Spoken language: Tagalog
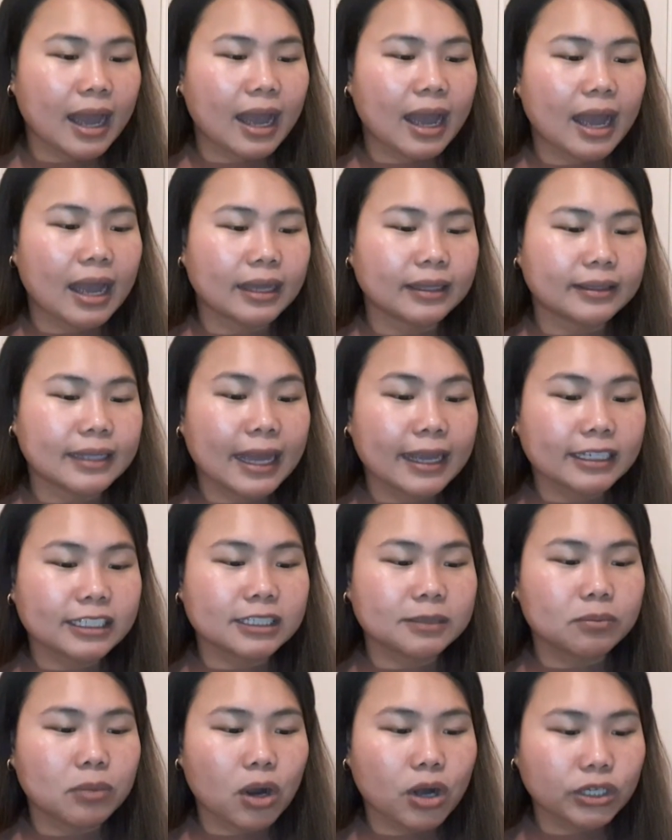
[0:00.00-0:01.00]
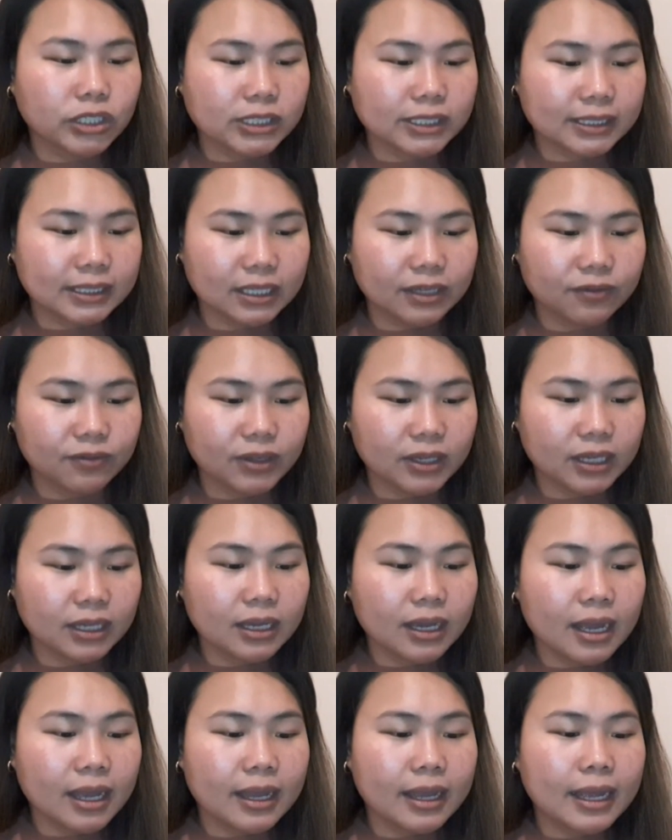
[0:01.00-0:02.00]
Uh, ah, Dex Barnes
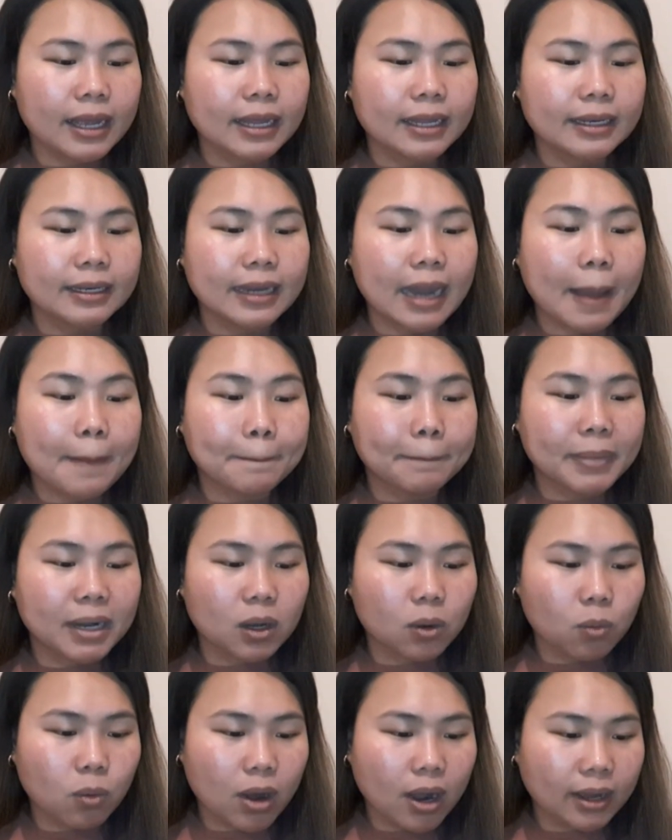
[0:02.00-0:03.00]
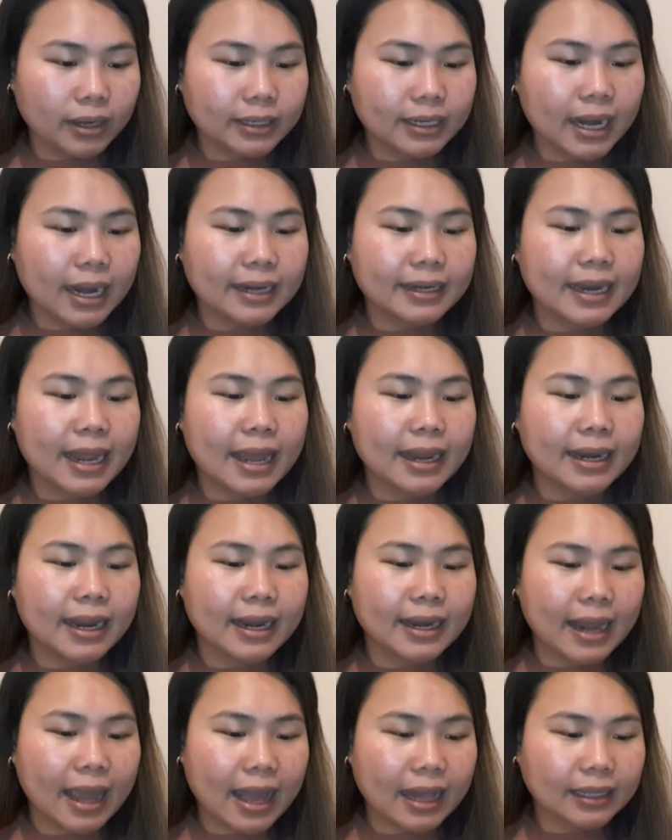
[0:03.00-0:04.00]
TV, Number 1,
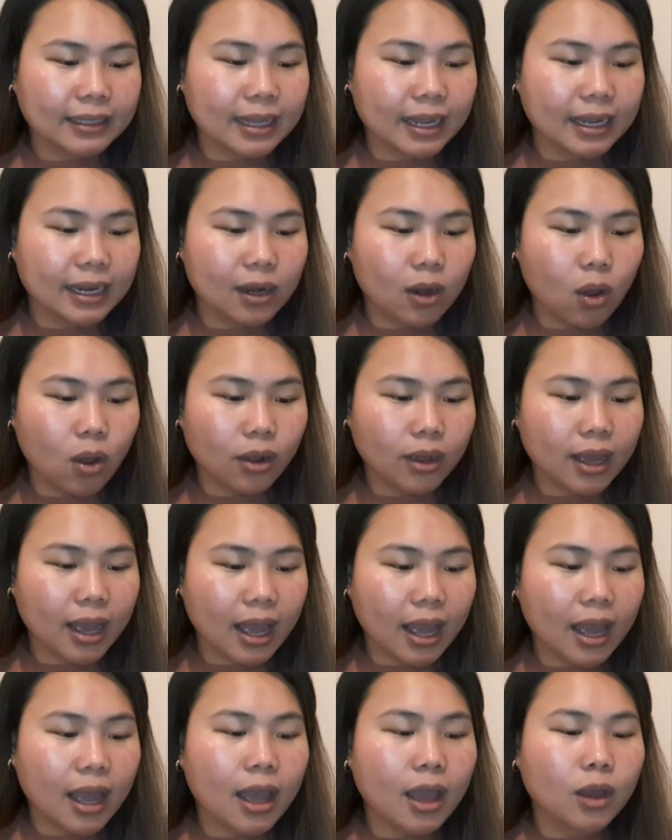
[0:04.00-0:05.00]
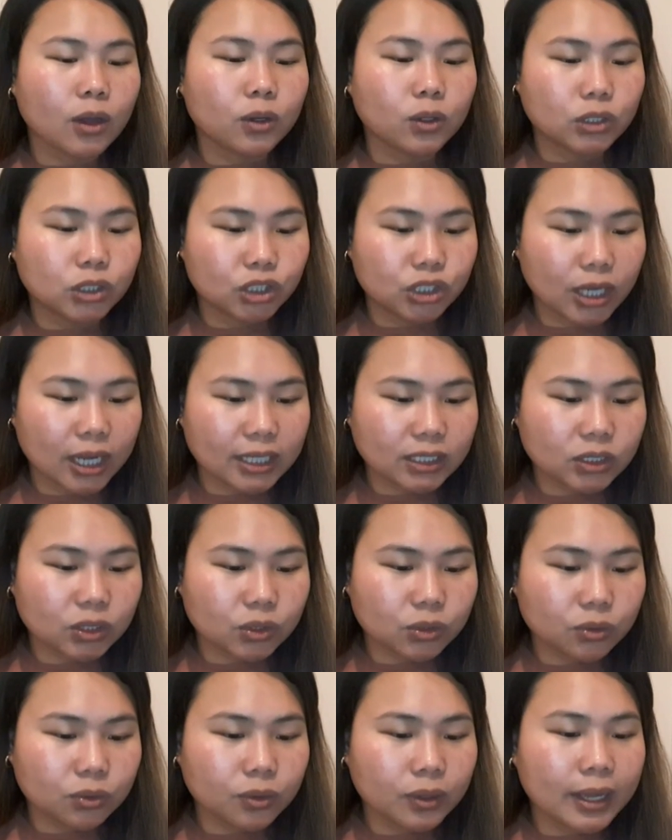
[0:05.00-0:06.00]
Nenen Elna Ilonga,
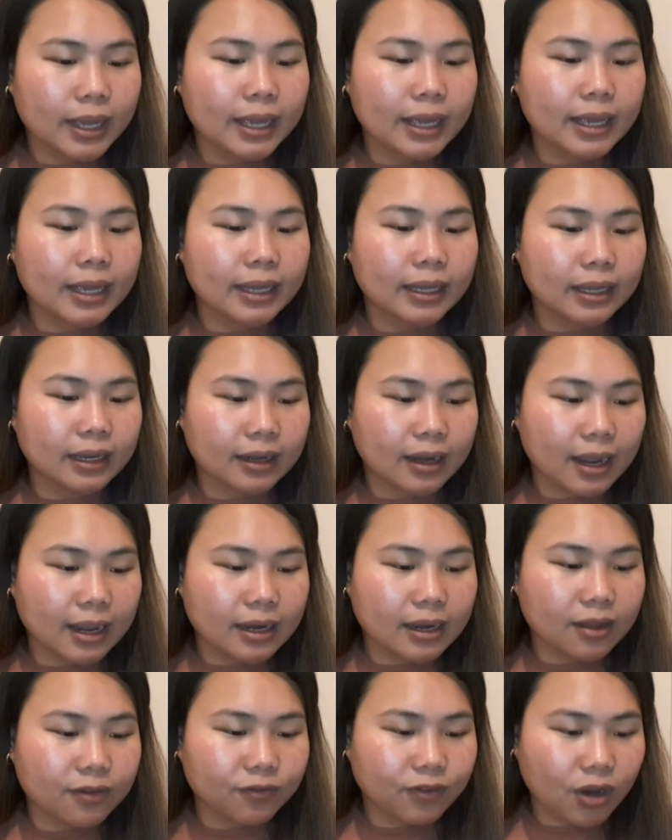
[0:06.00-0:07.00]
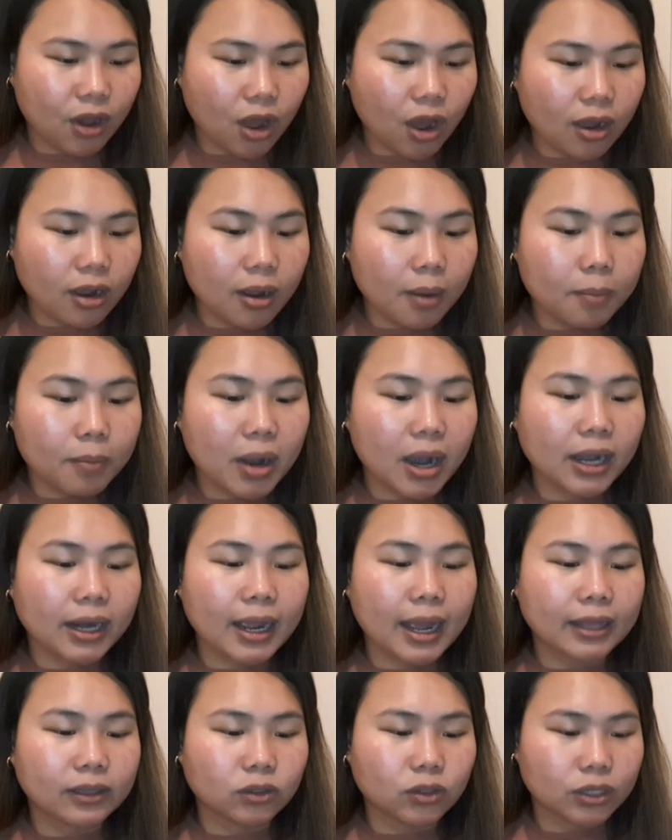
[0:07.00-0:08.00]
Gojasu, Kirena Vlog,
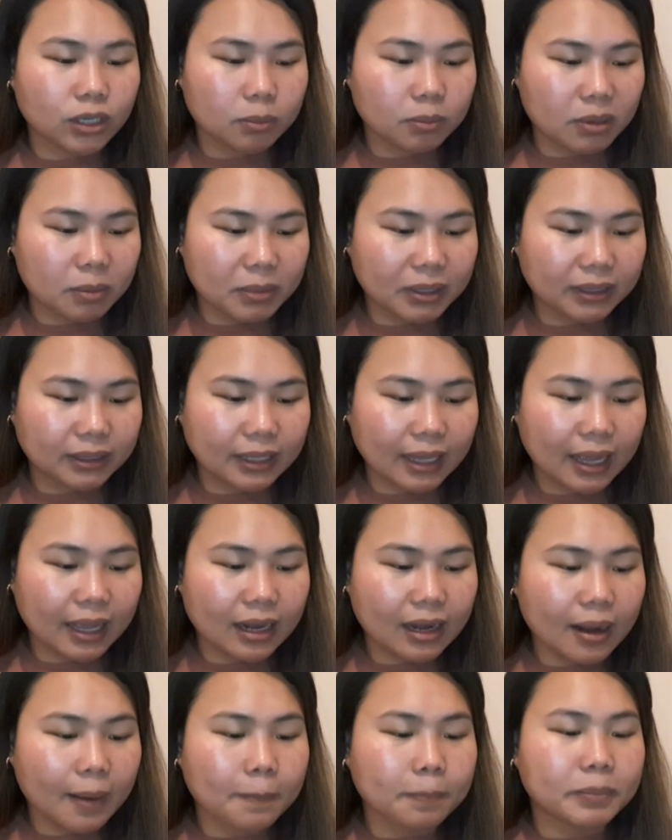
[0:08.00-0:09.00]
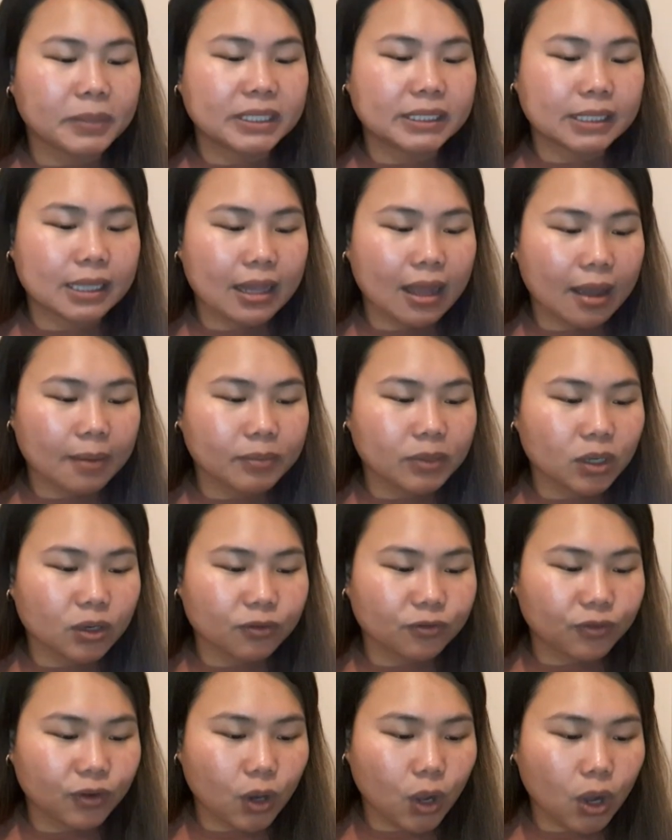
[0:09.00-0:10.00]
Mark Anthony Pimentel, Miss
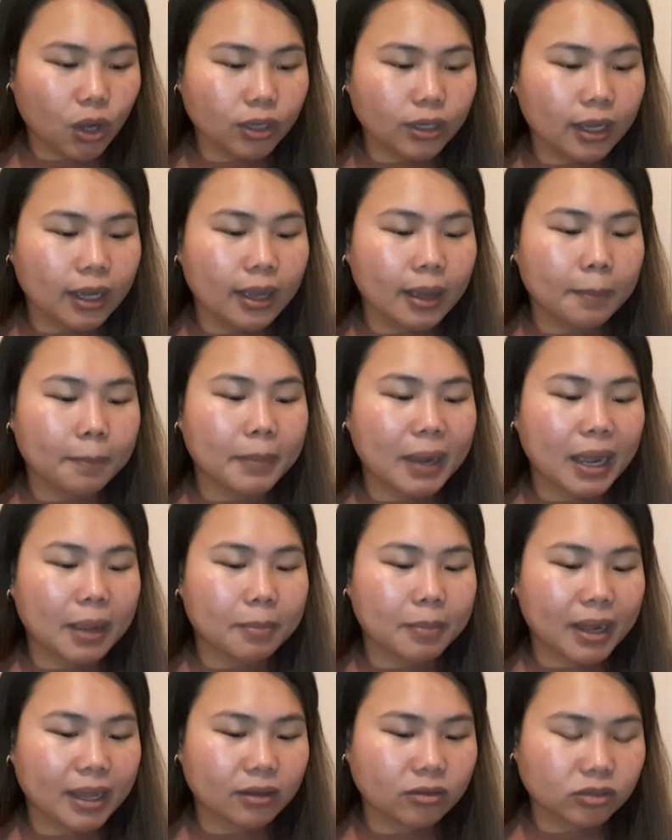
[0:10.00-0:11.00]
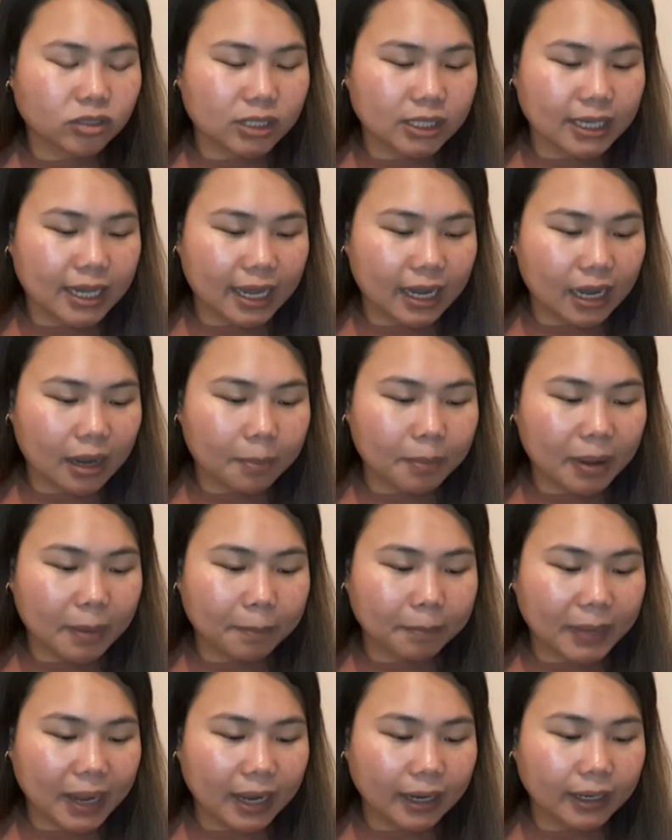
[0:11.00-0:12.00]
Lamion Vlog, My My Cusinera
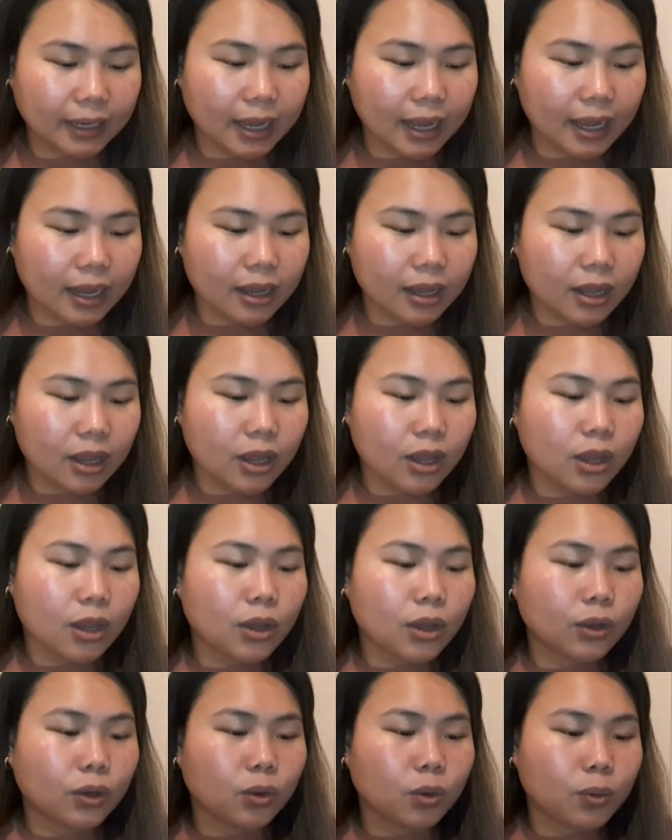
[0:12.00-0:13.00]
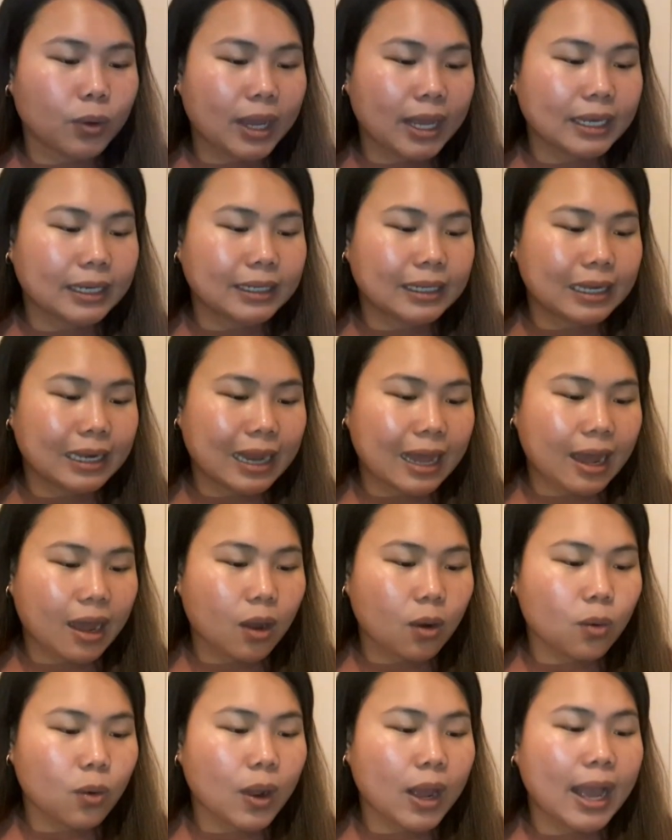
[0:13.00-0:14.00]
Pampanga, Ruel
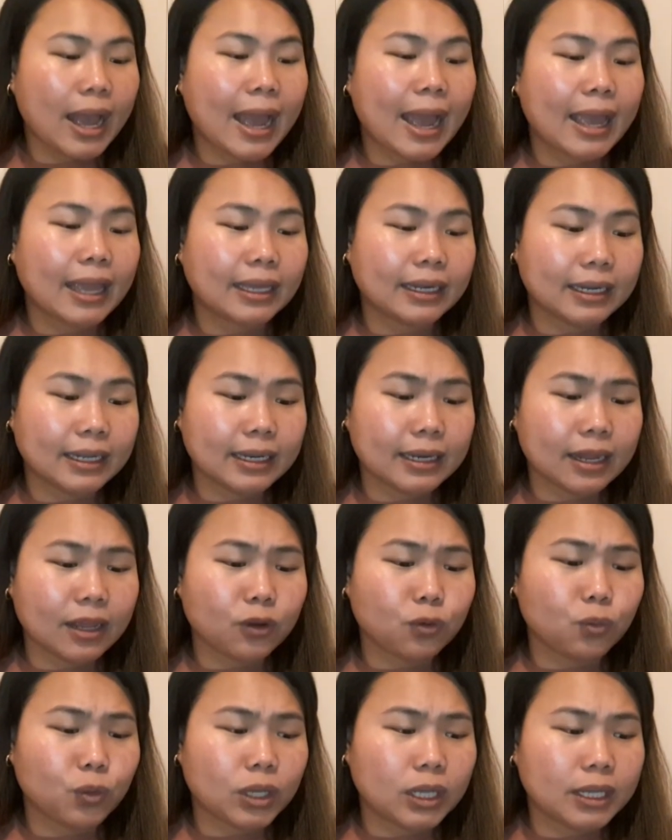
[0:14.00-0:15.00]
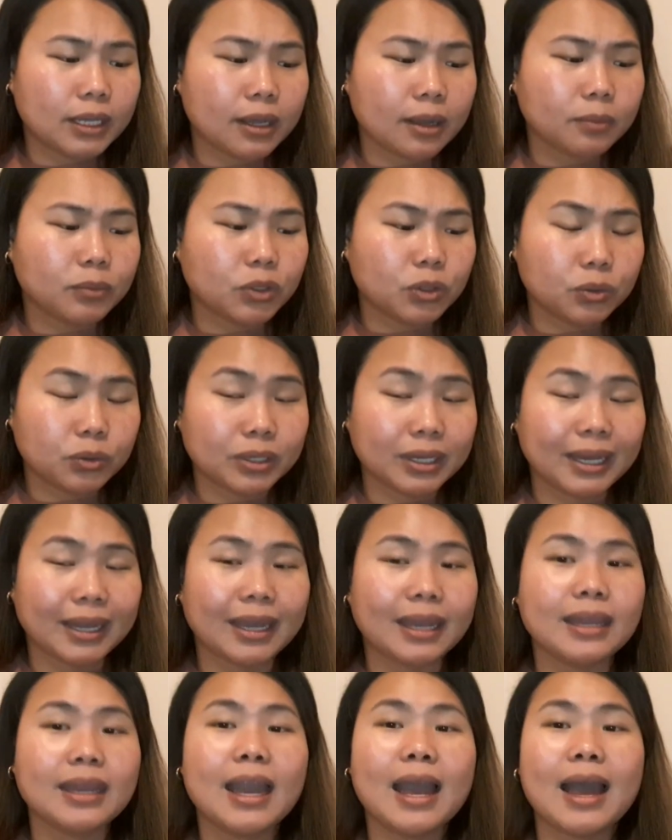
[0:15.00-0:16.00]
Gilaw, Irene and William
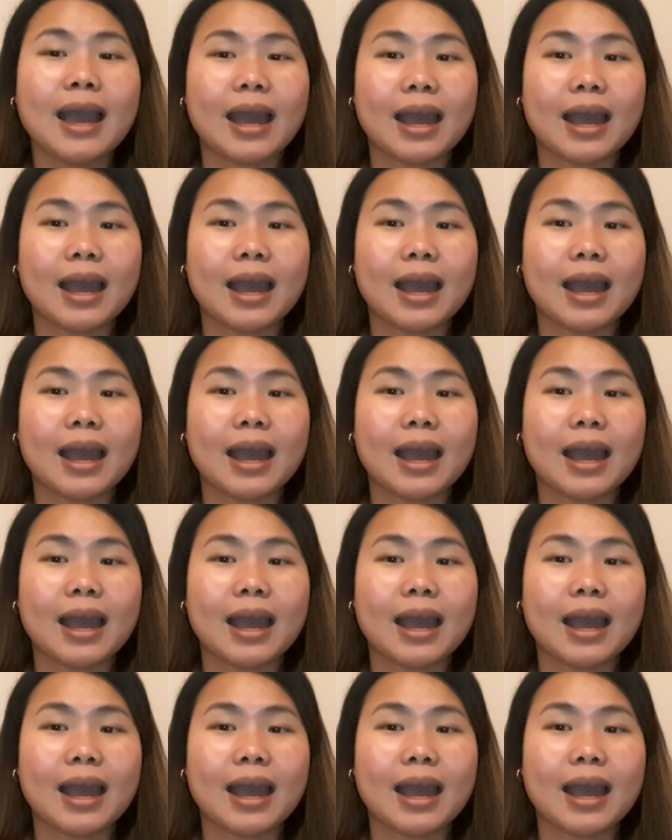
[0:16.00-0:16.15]
UK.